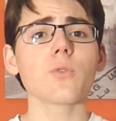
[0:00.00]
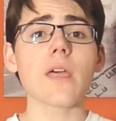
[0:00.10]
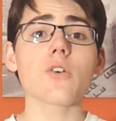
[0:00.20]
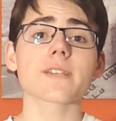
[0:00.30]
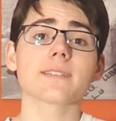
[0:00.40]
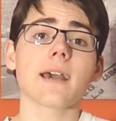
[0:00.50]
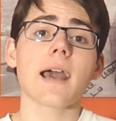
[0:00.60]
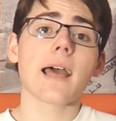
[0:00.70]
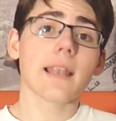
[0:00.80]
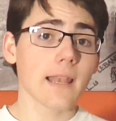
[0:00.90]
Por un lado
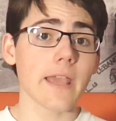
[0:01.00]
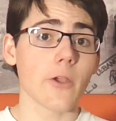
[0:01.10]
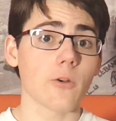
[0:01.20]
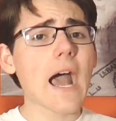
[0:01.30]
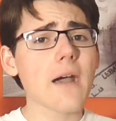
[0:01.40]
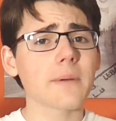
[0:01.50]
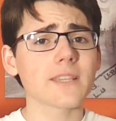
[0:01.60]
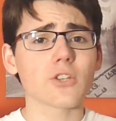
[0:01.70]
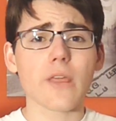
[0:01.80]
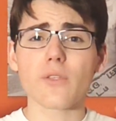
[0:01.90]
está Leo. Ha
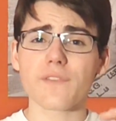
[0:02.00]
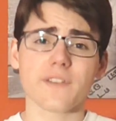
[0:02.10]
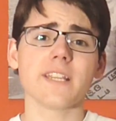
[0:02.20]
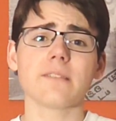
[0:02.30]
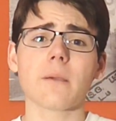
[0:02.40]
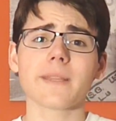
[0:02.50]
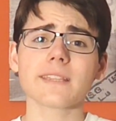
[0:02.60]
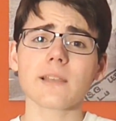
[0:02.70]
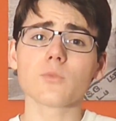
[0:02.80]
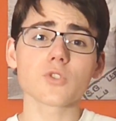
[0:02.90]
abandonado
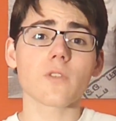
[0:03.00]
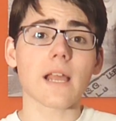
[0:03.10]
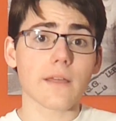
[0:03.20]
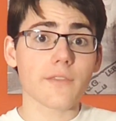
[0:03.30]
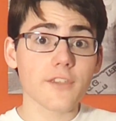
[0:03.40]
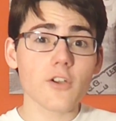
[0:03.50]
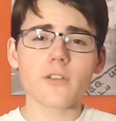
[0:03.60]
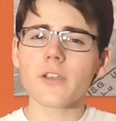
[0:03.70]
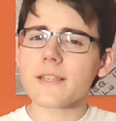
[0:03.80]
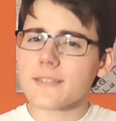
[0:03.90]
definitivamente el mundo de la
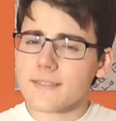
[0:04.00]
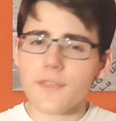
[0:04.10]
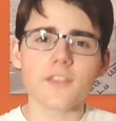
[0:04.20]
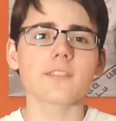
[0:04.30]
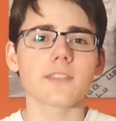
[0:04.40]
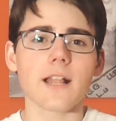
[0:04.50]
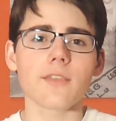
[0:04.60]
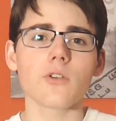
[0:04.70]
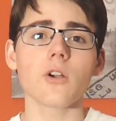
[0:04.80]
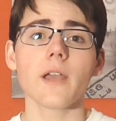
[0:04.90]
canción y ahora se está
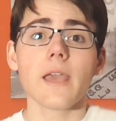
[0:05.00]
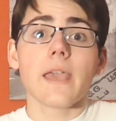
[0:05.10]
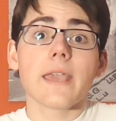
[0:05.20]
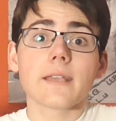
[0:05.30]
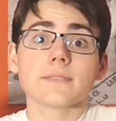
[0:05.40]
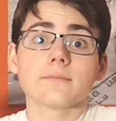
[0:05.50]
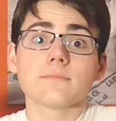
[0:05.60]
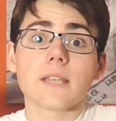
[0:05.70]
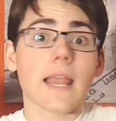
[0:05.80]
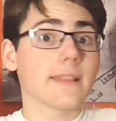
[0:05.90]
centrando
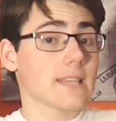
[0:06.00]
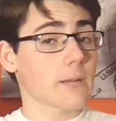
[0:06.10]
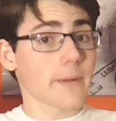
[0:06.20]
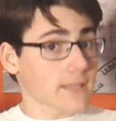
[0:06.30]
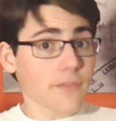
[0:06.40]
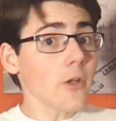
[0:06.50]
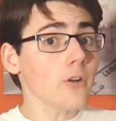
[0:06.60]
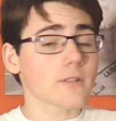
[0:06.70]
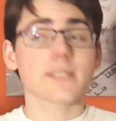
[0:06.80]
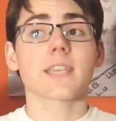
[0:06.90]
en la
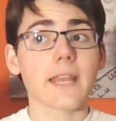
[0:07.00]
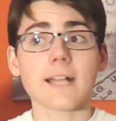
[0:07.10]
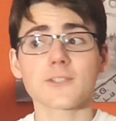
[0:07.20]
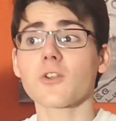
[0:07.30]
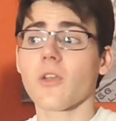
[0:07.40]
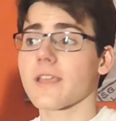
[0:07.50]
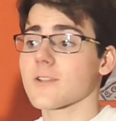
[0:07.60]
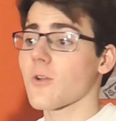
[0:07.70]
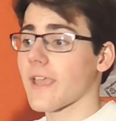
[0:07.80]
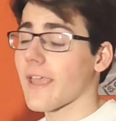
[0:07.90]
interpretación, ser actor, que
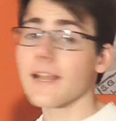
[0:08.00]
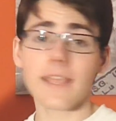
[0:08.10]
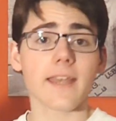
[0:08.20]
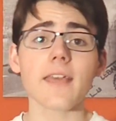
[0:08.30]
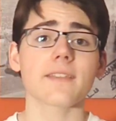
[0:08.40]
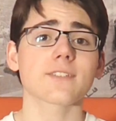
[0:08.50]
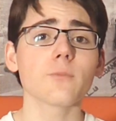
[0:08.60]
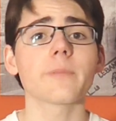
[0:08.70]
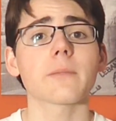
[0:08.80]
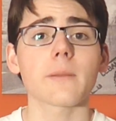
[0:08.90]
es lo que él quería desde
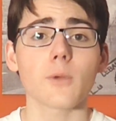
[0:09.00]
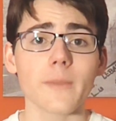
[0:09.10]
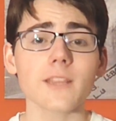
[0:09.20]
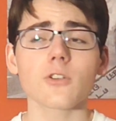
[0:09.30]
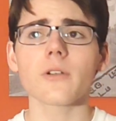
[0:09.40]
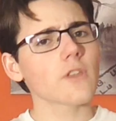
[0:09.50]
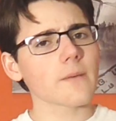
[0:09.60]
un primer momento.